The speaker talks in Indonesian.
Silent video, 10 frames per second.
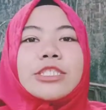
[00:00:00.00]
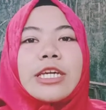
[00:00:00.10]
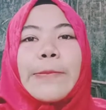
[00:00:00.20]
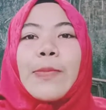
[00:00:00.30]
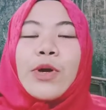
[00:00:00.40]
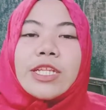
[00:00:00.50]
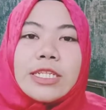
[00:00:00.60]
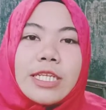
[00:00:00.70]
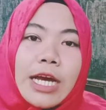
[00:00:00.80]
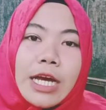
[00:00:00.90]
ke
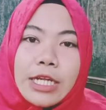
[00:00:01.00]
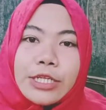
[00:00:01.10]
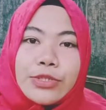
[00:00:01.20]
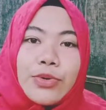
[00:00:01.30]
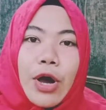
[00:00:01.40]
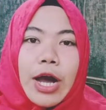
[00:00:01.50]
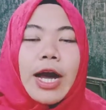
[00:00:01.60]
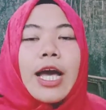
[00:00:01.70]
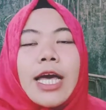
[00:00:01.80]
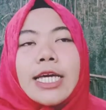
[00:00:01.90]
poin yang
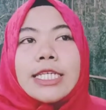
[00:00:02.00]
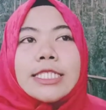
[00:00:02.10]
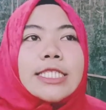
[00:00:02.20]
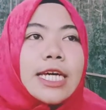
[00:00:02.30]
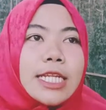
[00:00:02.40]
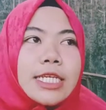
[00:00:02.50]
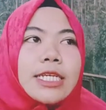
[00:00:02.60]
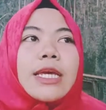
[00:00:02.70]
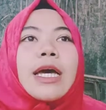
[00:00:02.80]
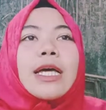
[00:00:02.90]
kedua
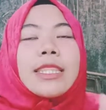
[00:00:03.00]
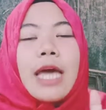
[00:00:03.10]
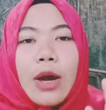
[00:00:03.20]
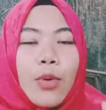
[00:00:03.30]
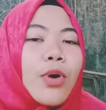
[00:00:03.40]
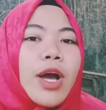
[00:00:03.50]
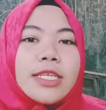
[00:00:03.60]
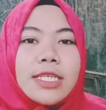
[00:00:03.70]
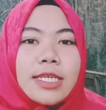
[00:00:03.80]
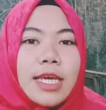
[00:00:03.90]
jadi Tahu nggak
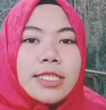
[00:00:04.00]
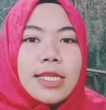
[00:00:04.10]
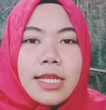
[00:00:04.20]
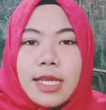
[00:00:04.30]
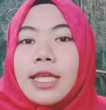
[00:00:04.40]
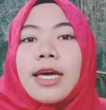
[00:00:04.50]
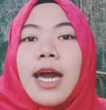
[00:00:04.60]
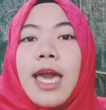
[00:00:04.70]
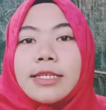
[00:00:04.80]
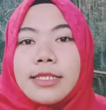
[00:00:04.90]
sih guys,
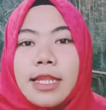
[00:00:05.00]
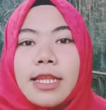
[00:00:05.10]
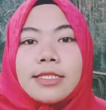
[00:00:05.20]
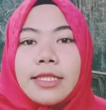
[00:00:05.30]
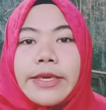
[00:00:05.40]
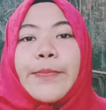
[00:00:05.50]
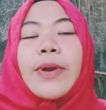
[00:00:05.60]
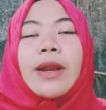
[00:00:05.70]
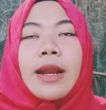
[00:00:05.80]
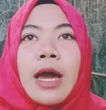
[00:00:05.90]
ternyata SNSD
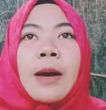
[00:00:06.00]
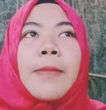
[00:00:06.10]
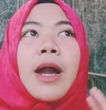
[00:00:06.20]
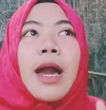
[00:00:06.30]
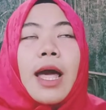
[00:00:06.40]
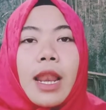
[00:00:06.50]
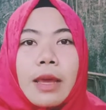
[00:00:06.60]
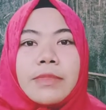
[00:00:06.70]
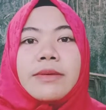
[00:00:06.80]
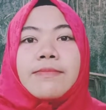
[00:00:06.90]
pernah
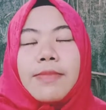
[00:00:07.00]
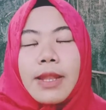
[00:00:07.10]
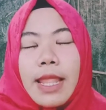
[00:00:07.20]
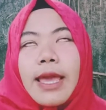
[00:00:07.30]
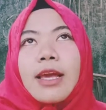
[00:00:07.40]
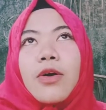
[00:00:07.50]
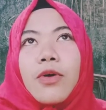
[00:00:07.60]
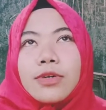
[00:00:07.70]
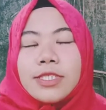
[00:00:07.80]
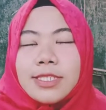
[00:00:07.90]
mengalami Black
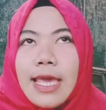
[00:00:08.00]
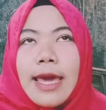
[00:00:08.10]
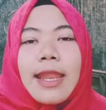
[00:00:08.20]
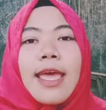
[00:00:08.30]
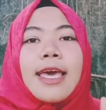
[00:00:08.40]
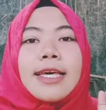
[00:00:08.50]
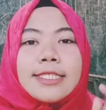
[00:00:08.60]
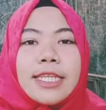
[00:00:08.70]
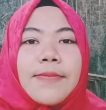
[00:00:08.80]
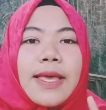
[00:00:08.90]
Ocean.
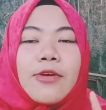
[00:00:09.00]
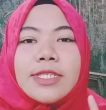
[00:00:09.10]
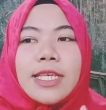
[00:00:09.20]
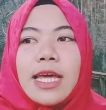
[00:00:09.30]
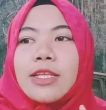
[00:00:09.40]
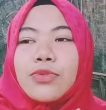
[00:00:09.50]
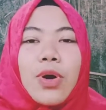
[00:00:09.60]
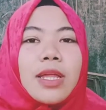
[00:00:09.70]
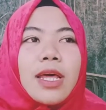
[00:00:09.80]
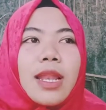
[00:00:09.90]
Jadi Black Ocean itu
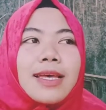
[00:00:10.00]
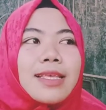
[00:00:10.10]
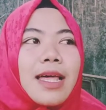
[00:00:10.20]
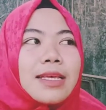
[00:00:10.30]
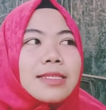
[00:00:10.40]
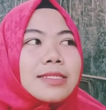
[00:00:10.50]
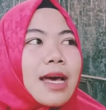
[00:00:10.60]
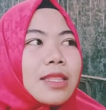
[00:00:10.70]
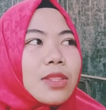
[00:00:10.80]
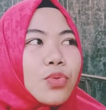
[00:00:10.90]
adalah salah
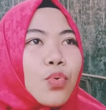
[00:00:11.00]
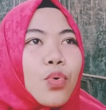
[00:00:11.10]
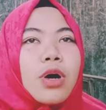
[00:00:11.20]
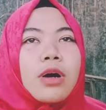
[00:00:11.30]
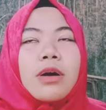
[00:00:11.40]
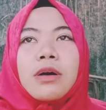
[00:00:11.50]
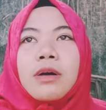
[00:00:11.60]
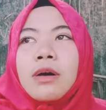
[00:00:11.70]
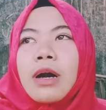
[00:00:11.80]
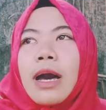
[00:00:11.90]
satu
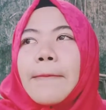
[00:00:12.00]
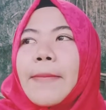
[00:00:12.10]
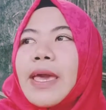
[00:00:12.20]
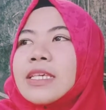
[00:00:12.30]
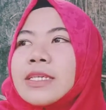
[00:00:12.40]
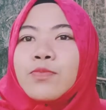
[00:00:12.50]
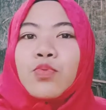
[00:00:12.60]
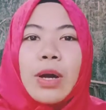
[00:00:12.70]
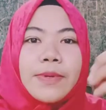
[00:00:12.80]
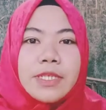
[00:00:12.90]
uh, apa ya
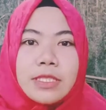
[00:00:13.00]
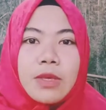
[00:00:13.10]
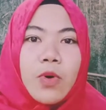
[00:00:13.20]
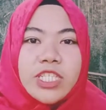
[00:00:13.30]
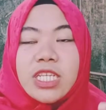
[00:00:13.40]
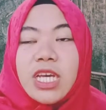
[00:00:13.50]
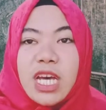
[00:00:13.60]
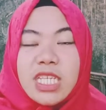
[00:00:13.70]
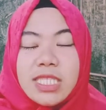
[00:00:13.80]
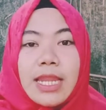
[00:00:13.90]
sebuah peristiwa. Jadi uh,
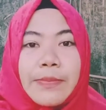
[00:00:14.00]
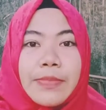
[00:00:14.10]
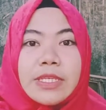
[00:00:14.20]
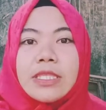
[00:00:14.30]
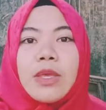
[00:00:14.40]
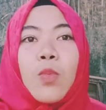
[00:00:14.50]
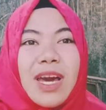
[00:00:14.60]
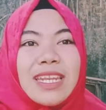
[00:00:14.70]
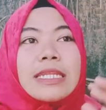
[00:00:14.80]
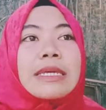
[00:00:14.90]
istilah
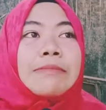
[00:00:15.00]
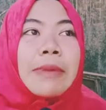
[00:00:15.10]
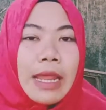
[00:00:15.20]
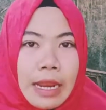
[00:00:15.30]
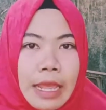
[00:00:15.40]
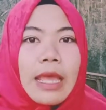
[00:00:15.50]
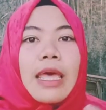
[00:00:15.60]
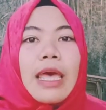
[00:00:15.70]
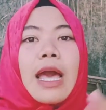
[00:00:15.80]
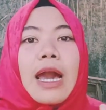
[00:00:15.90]
peristiwa di mana
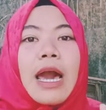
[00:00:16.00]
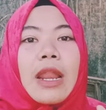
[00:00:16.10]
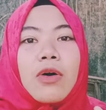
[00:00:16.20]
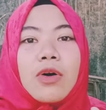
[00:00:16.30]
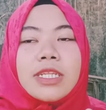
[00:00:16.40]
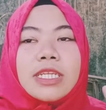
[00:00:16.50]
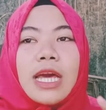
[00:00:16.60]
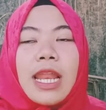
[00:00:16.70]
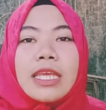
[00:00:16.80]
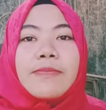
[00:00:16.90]
kalau
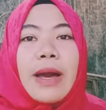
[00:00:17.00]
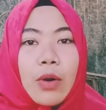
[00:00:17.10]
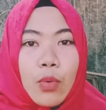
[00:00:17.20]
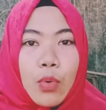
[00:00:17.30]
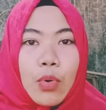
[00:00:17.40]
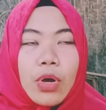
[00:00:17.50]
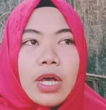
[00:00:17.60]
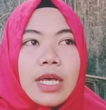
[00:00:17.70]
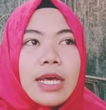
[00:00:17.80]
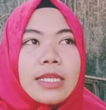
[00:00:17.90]
dia lagi manggung
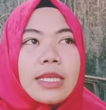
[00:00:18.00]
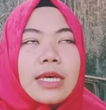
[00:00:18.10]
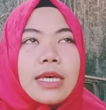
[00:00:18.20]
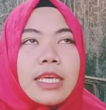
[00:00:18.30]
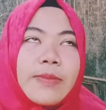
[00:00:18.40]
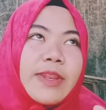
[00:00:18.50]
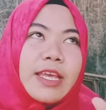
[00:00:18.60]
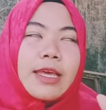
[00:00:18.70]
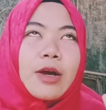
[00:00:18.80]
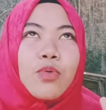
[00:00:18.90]
eh, gimana
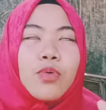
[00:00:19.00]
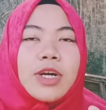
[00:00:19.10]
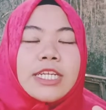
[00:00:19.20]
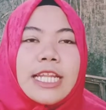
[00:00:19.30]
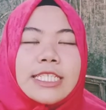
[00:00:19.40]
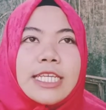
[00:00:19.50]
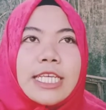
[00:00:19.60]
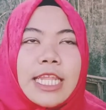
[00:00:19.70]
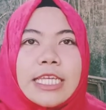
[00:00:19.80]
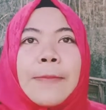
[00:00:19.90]
nih? Aku ngejelasinnya
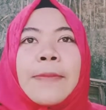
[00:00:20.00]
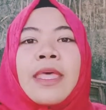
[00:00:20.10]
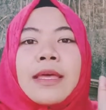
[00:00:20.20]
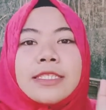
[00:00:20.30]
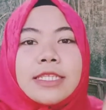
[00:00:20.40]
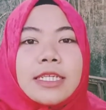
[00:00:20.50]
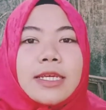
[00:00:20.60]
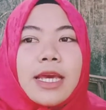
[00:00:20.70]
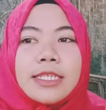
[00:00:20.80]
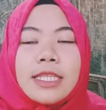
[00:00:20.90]
gini aja.
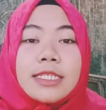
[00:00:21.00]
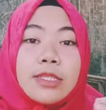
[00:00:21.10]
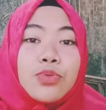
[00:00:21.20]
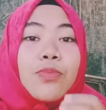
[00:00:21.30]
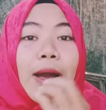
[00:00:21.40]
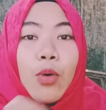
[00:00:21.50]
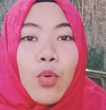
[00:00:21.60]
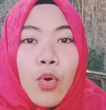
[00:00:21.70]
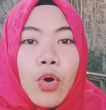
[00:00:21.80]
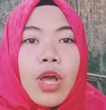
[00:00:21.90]
Jadi SNSD itu
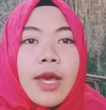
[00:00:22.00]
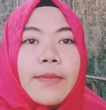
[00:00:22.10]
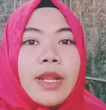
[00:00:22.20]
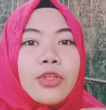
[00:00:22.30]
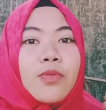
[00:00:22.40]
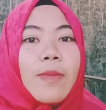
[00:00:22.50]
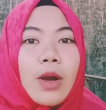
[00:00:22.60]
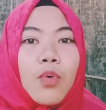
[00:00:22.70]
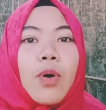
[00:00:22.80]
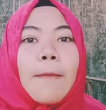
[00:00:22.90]
manggung mereka tuh
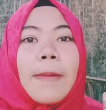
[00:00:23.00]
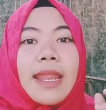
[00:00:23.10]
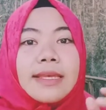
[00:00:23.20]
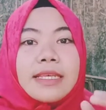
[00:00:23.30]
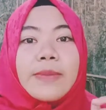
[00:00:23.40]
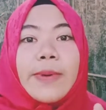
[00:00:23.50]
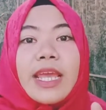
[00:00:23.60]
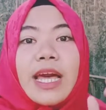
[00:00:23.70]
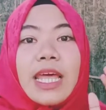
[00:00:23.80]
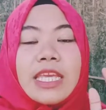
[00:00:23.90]
manggung pada saat
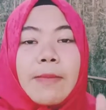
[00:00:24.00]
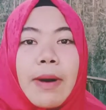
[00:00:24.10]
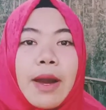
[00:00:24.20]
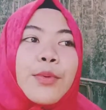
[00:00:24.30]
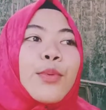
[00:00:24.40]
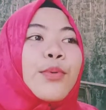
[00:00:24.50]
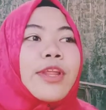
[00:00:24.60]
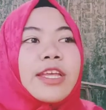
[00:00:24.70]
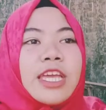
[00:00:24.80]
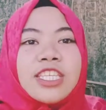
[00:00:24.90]
mereka lagi manggung
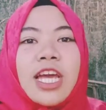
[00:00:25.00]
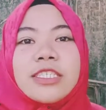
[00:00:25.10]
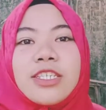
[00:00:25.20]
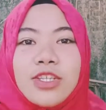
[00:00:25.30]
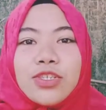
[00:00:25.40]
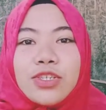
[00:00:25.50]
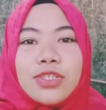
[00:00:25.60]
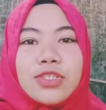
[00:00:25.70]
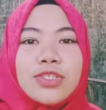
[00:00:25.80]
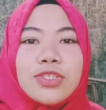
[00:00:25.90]
udah nyanyi nyanyi nih
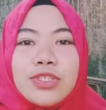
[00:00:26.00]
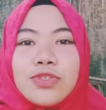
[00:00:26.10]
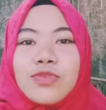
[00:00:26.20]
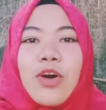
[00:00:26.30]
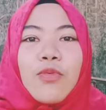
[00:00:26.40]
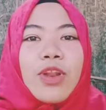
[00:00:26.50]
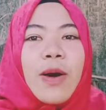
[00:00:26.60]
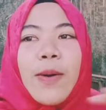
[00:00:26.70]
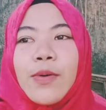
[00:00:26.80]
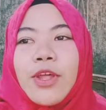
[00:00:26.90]
cucu cucu cucu udah udah,
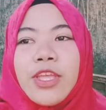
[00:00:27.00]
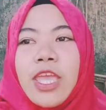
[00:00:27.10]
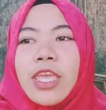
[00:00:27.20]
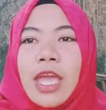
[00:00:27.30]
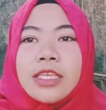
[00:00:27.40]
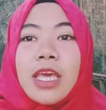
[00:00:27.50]
udah nyanyi nyanyi